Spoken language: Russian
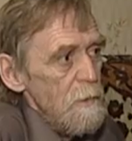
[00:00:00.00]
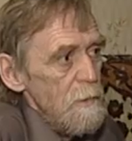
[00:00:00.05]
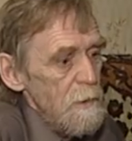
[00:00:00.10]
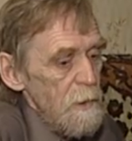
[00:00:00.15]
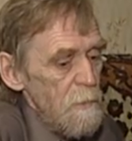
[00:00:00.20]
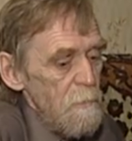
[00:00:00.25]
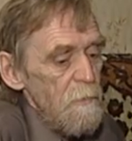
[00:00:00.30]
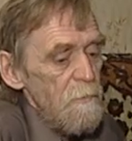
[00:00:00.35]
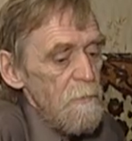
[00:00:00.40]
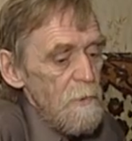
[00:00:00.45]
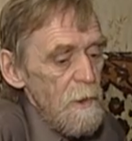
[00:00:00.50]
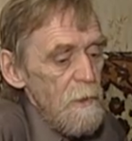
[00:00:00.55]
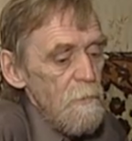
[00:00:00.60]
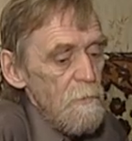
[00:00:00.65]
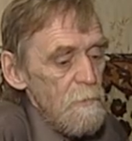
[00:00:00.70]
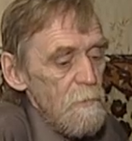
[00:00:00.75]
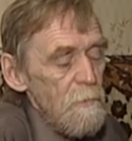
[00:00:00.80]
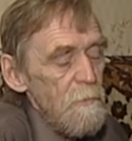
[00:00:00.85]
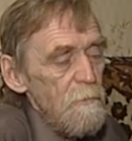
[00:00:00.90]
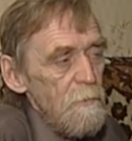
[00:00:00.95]
Я повторяю,
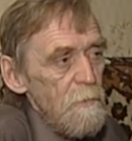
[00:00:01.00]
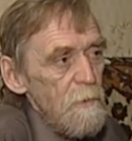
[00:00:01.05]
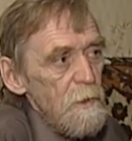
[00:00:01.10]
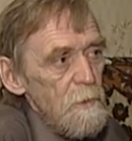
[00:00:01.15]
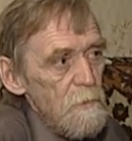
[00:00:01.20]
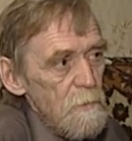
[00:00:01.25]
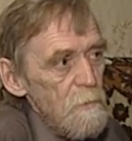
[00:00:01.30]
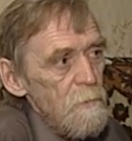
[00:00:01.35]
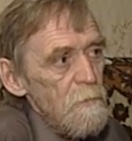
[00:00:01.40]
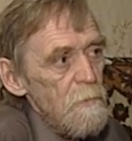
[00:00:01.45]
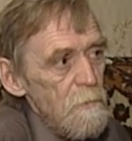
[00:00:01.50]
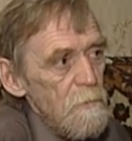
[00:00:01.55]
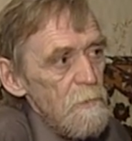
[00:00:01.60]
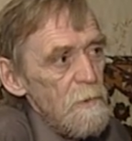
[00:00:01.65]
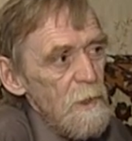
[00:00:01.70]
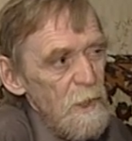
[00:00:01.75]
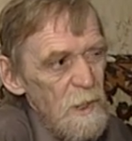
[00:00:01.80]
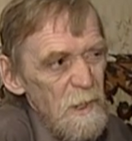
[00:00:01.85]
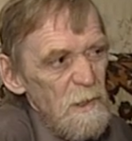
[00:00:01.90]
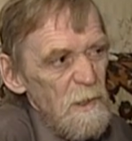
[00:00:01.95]
вот он философию
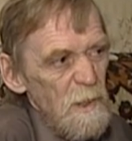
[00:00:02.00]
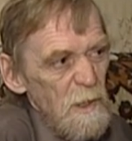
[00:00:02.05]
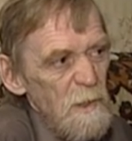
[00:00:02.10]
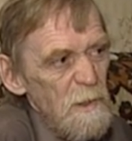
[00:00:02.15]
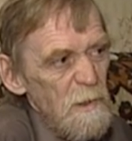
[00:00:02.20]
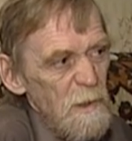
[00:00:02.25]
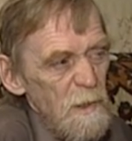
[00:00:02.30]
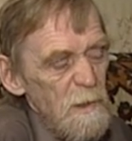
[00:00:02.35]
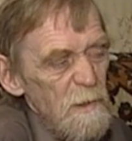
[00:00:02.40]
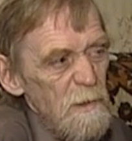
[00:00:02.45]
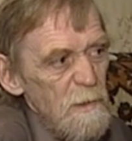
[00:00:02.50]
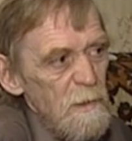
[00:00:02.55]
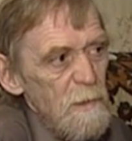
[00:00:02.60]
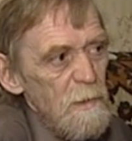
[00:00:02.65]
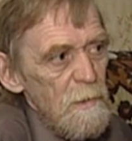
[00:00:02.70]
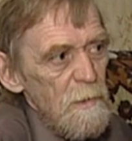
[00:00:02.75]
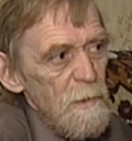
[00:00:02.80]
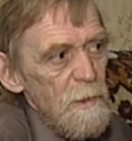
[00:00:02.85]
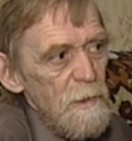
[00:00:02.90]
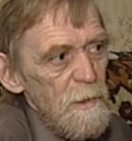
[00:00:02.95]
знает, как, как,
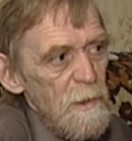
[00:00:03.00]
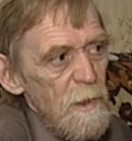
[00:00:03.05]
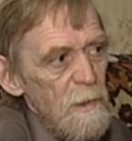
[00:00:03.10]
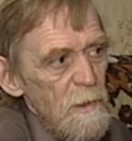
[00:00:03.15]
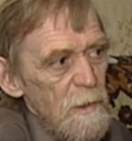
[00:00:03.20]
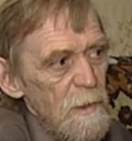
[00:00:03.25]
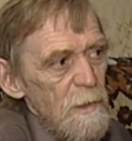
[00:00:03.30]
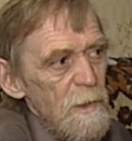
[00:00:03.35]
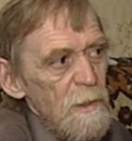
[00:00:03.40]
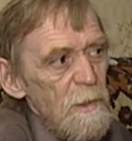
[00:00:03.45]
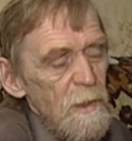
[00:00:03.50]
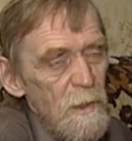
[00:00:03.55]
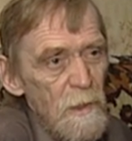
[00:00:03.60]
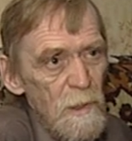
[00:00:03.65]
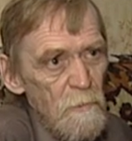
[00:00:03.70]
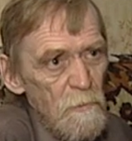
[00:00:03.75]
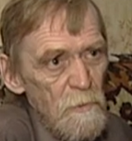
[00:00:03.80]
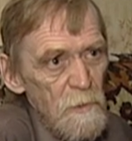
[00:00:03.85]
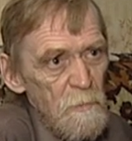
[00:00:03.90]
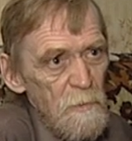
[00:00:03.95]
редко, редко
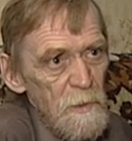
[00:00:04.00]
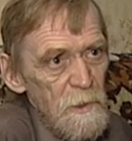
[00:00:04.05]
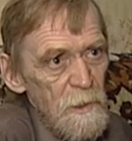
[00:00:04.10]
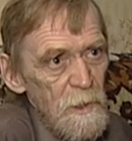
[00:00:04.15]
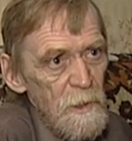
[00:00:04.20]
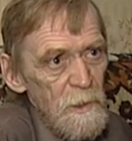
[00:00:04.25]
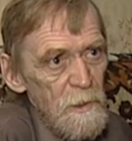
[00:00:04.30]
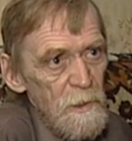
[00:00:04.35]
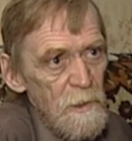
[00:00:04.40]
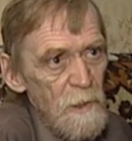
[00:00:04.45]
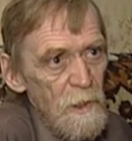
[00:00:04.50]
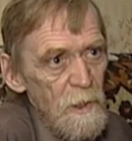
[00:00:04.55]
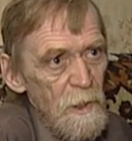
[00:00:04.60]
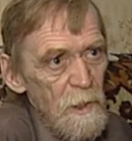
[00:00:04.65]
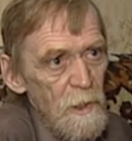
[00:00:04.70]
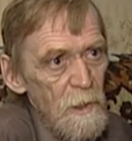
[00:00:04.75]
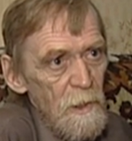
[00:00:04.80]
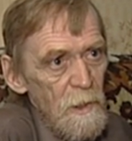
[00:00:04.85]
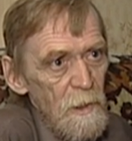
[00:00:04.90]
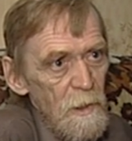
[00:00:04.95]
какой специалист.
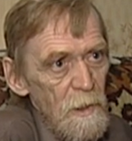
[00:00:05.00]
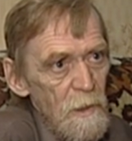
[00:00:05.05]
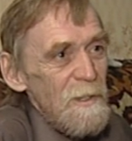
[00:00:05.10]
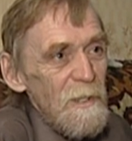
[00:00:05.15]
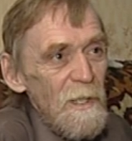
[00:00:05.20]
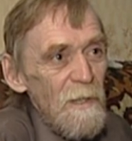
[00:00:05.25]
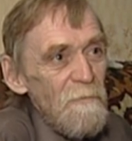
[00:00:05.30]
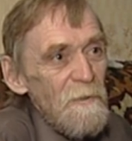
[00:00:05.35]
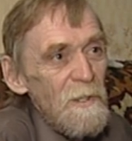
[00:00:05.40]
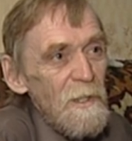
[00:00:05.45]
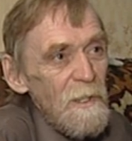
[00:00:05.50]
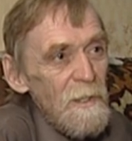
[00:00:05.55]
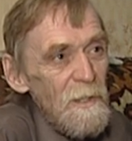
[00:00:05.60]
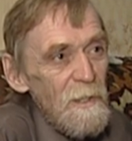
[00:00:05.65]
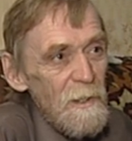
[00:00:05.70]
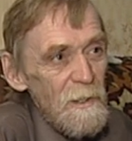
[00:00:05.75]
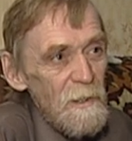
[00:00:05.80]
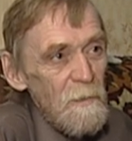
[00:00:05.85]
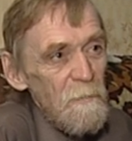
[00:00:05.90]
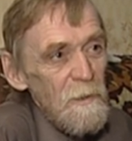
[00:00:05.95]
Угу. И равных
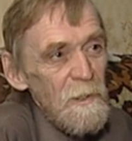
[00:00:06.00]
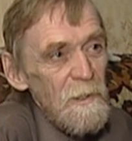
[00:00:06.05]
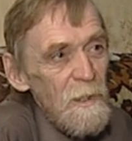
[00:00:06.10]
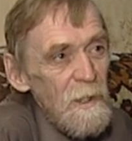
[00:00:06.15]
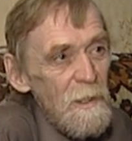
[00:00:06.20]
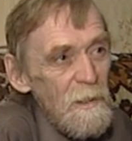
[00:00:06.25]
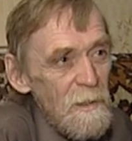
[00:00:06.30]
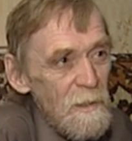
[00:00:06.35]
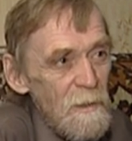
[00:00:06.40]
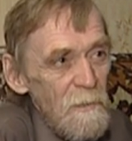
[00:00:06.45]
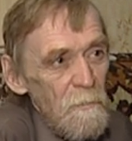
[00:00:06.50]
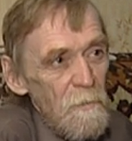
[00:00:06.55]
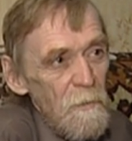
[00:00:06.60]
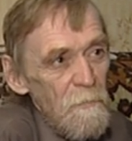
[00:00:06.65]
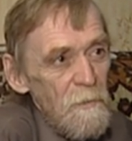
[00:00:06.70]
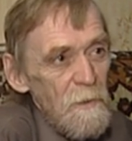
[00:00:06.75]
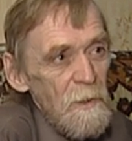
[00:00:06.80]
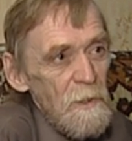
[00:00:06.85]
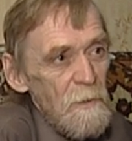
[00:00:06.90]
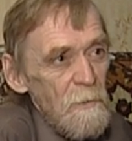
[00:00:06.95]
нет специалистов по
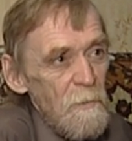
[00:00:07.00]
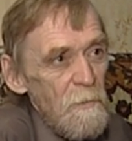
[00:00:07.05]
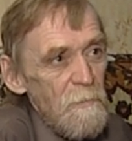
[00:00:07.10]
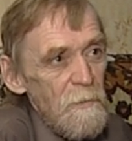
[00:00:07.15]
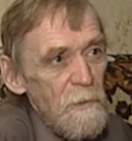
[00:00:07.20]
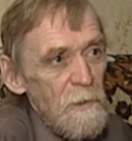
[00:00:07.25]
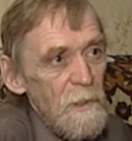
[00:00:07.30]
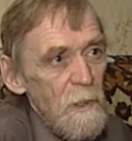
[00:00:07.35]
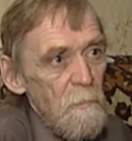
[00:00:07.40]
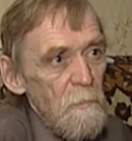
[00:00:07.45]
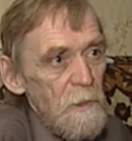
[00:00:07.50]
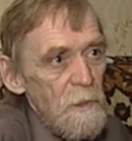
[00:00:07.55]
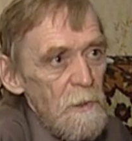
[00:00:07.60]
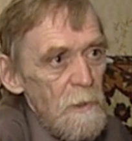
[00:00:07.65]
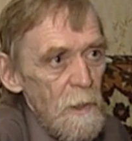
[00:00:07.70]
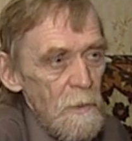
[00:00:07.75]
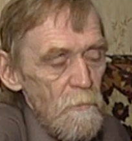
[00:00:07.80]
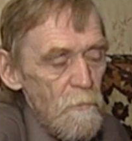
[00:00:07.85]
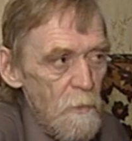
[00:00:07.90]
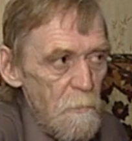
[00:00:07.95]
философии
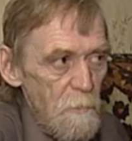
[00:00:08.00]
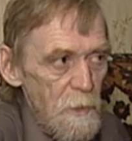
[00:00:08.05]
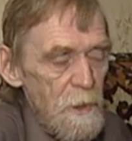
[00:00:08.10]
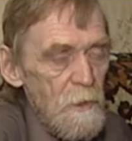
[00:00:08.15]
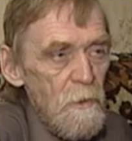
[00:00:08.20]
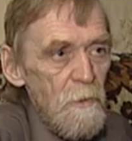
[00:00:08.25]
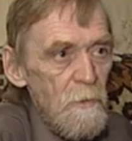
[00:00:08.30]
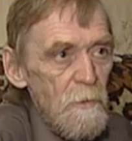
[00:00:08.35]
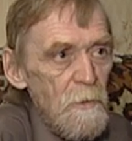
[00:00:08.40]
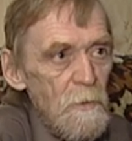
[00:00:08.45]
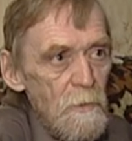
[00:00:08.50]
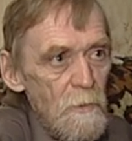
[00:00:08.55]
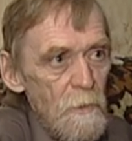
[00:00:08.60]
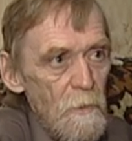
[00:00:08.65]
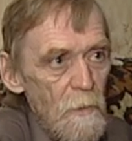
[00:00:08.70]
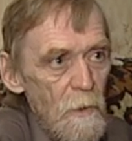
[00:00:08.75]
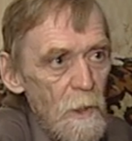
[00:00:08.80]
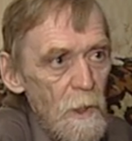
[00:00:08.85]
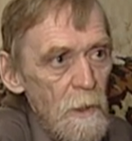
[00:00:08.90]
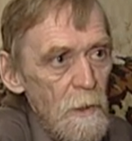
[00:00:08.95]
западной, но определенно
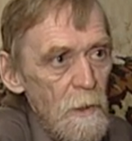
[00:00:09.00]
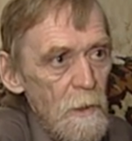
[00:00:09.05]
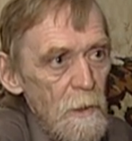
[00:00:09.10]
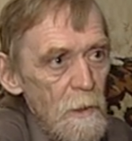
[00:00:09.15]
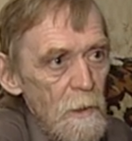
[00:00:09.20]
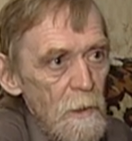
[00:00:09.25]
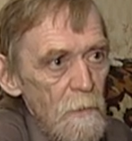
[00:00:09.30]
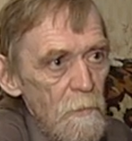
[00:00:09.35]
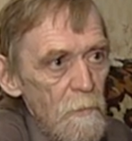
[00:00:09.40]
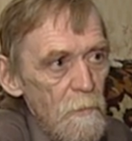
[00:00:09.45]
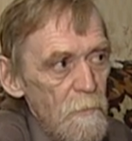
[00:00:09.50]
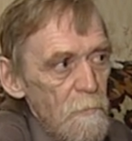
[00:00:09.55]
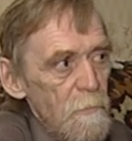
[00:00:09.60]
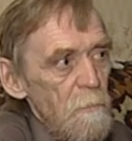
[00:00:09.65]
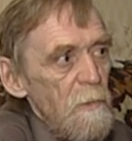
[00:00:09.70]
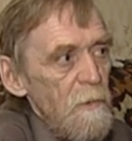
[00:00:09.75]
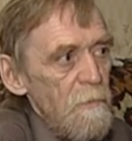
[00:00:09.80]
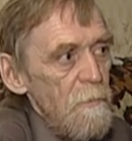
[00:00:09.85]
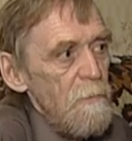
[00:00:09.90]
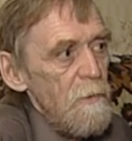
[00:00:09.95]
толка. Угу. Вот
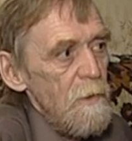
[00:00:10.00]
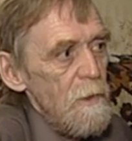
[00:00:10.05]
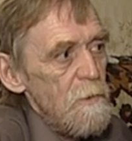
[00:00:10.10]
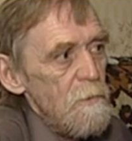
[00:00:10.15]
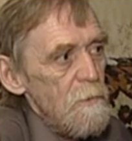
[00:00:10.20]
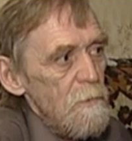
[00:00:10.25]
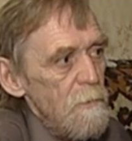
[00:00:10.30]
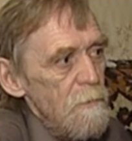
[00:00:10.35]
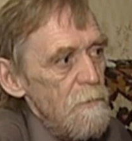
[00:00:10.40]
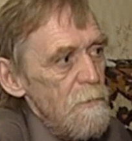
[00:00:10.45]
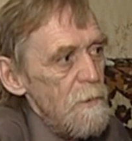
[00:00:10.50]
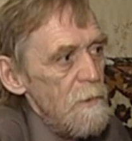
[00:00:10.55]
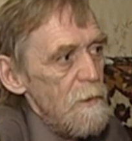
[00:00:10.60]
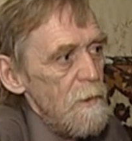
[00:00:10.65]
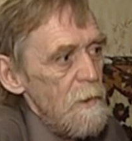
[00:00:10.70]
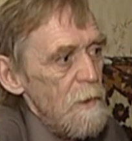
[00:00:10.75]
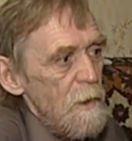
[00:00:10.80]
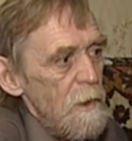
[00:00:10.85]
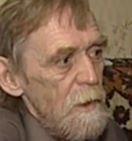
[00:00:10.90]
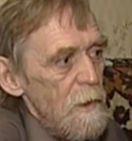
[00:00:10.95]
по философии
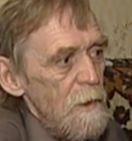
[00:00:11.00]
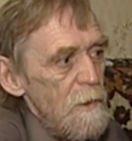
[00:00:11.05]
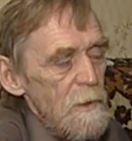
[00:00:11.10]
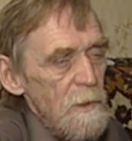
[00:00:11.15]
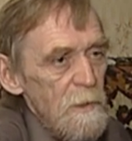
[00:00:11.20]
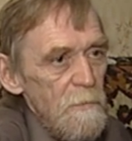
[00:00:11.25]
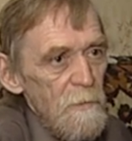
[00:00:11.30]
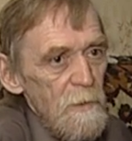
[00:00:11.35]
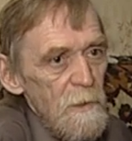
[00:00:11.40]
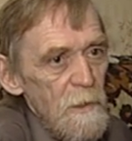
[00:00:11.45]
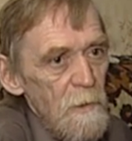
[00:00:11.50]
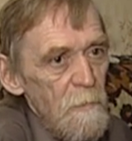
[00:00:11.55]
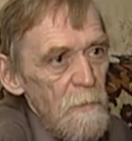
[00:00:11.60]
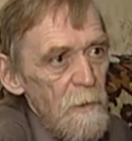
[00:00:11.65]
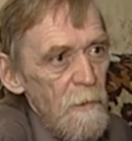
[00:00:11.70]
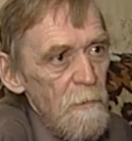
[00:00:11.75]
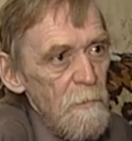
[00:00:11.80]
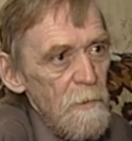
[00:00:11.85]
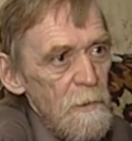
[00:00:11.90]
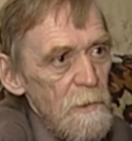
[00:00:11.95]
агрессивной
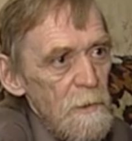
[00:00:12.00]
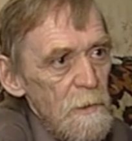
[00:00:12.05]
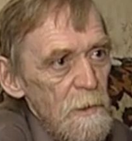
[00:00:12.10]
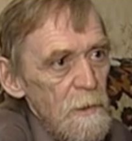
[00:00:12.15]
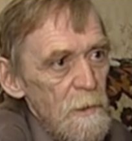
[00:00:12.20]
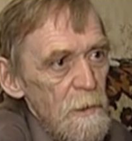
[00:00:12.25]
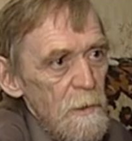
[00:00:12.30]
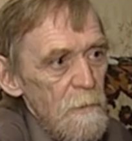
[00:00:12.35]
направленности.